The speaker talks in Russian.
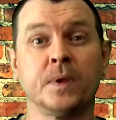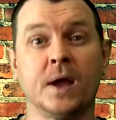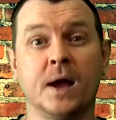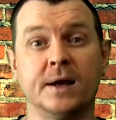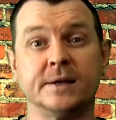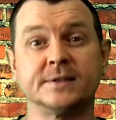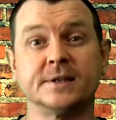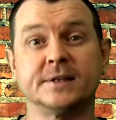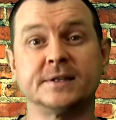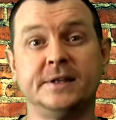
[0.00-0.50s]

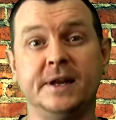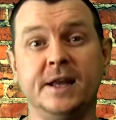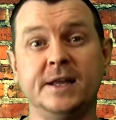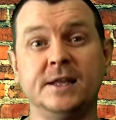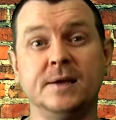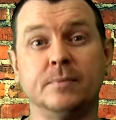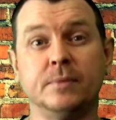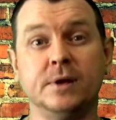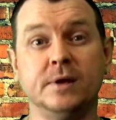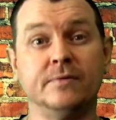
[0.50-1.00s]
а со
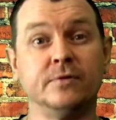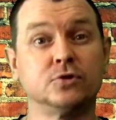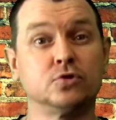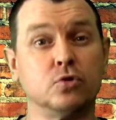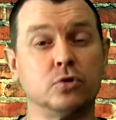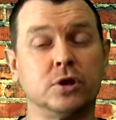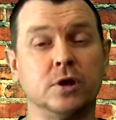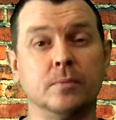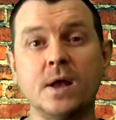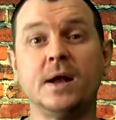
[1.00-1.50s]
средним и
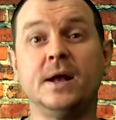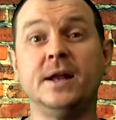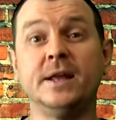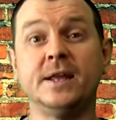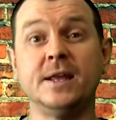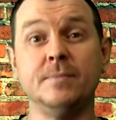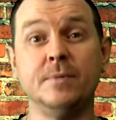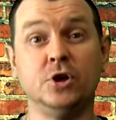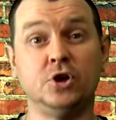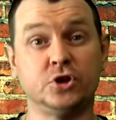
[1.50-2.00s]
высоким
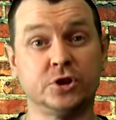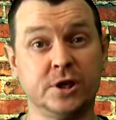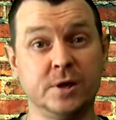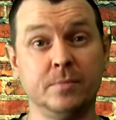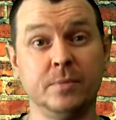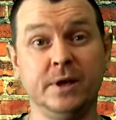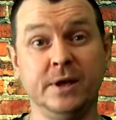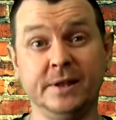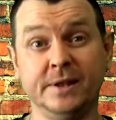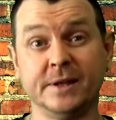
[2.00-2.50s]

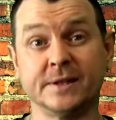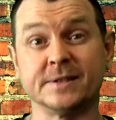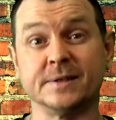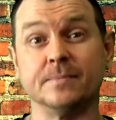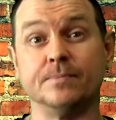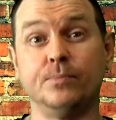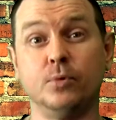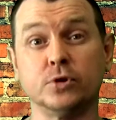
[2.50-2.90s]
гликемическим индексом